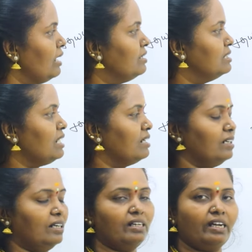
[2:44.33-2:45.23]
அந்த
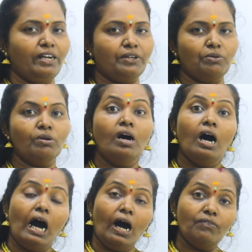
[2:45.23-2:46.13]
ஜாதகத்தை கேட்டோம்
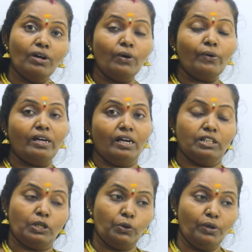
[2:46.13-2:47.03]
அவங்களோட
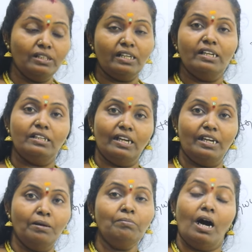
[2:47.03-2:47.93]
அந்த குழந்தையின்
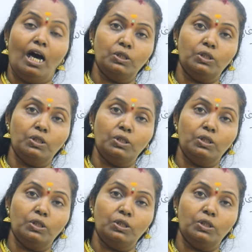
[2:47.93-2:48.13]
எண்ணம்